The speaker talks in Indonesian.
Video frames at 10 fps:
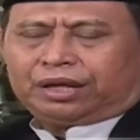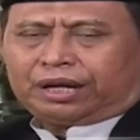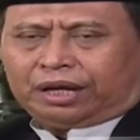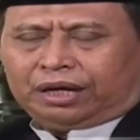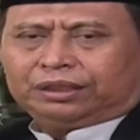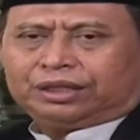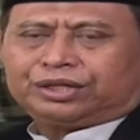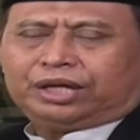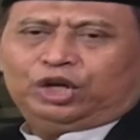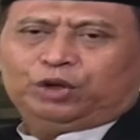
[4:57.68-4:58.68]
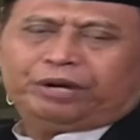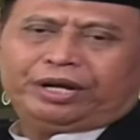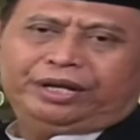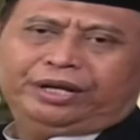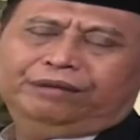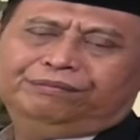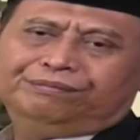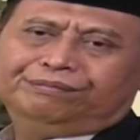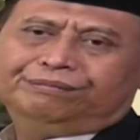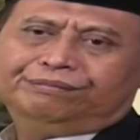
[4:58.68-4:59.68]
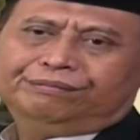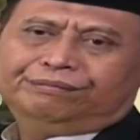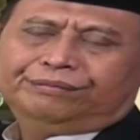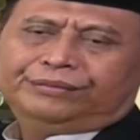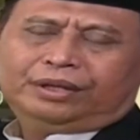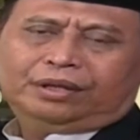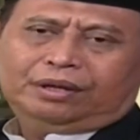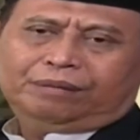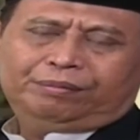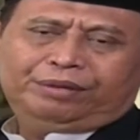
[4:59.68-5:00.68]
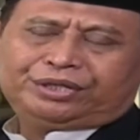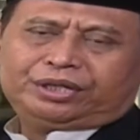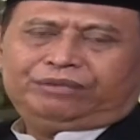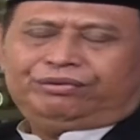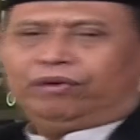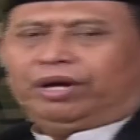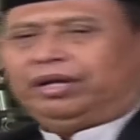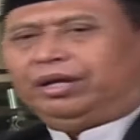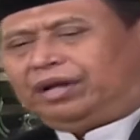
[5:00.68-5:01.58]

realitas kehidupan ini? Pemirsa TV One yang